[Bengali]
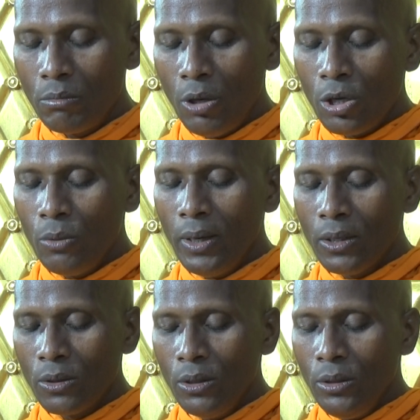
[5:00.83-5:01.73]
ভগবান
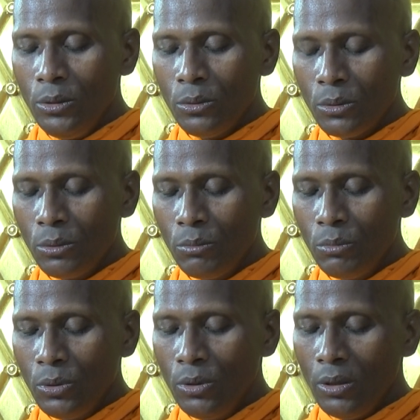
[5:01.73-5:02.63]
নয়
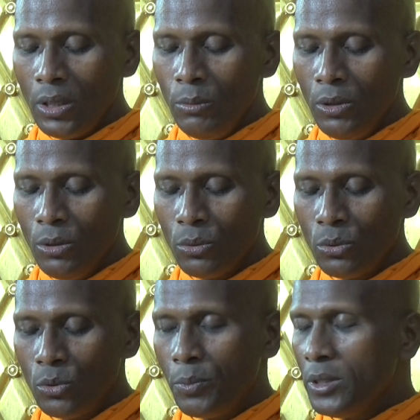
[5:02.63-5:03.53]
বুদ্ধ কেবল
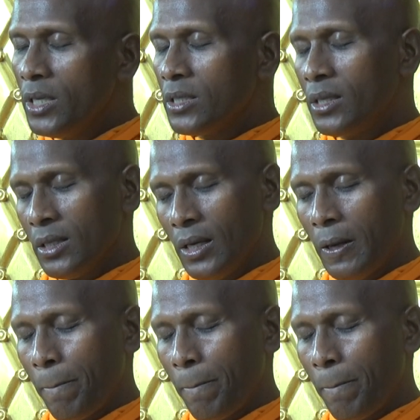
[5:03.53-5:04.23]
উপদেশ দাতা